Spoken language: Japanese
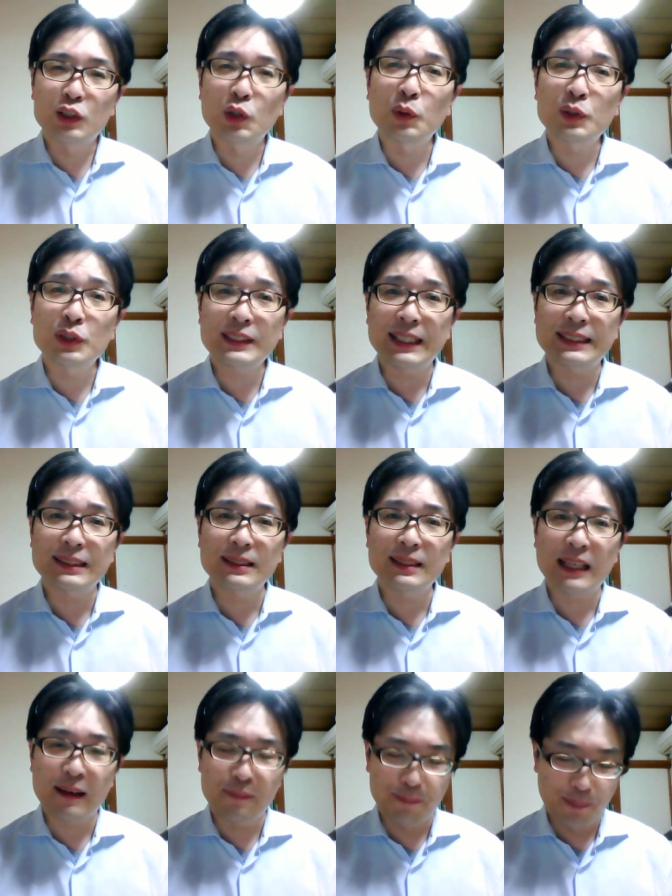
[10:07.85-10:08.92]
直接
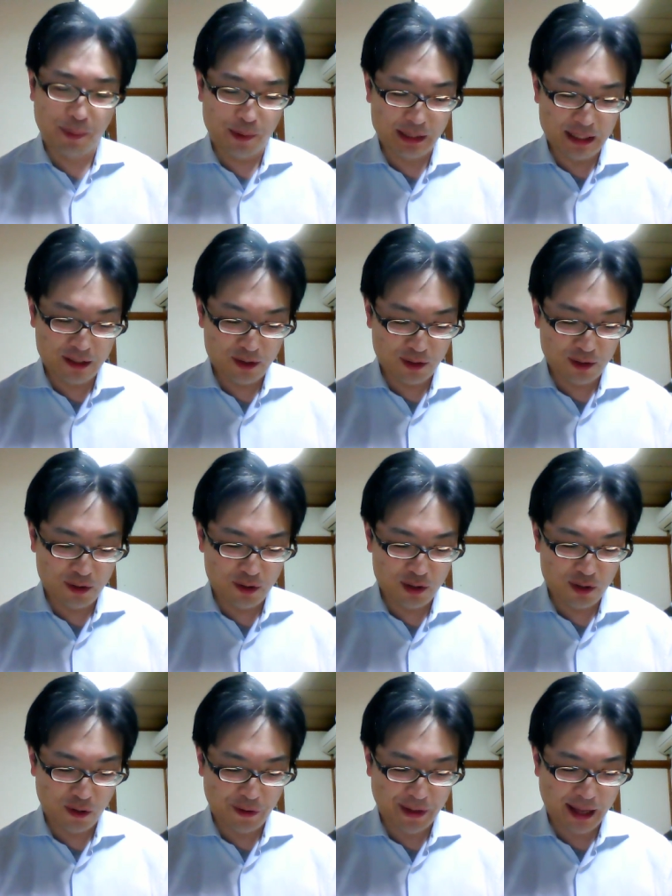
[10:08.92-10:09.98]
憲法29
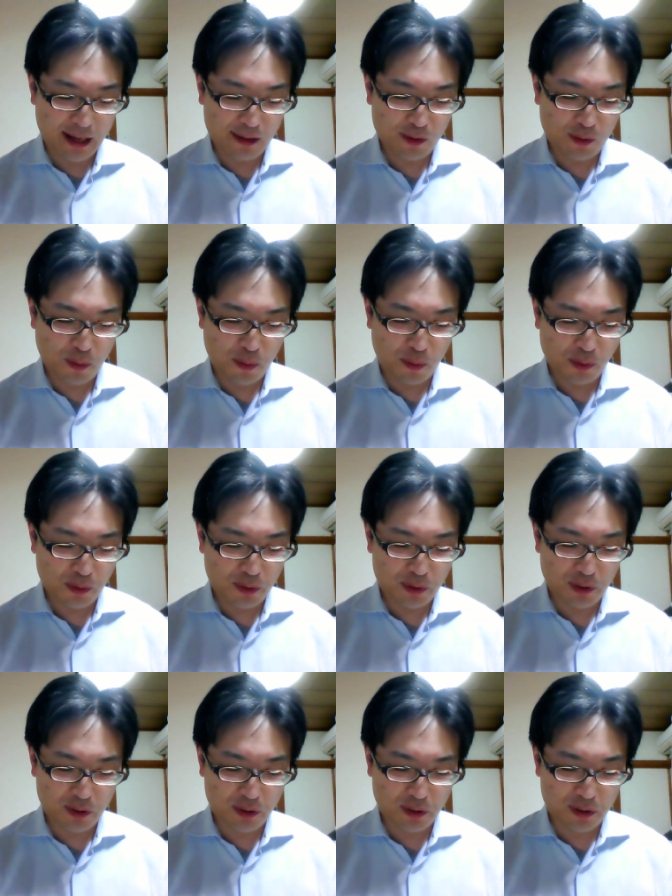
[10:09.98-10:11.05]
条3項を
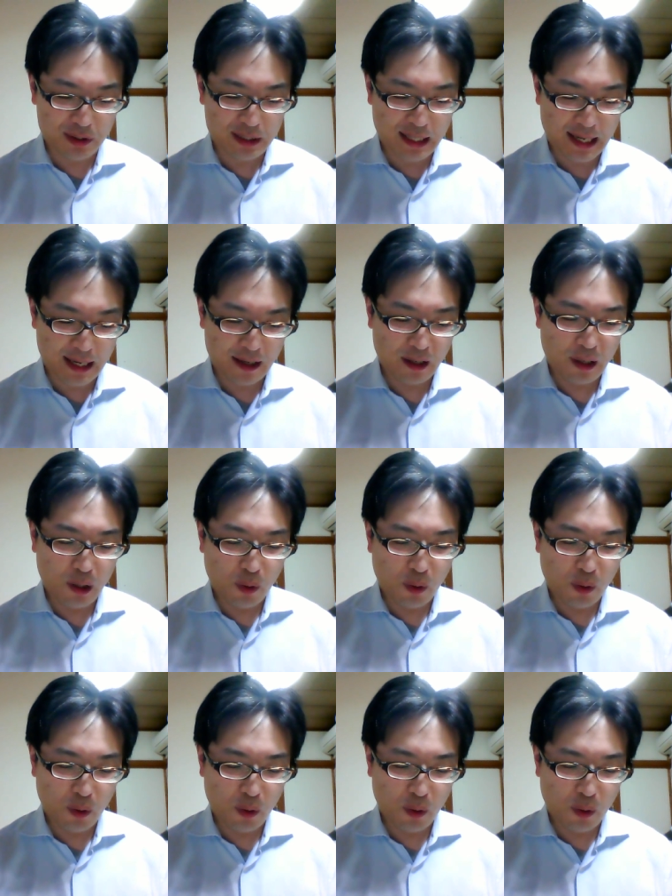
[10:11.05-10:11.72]
根拠として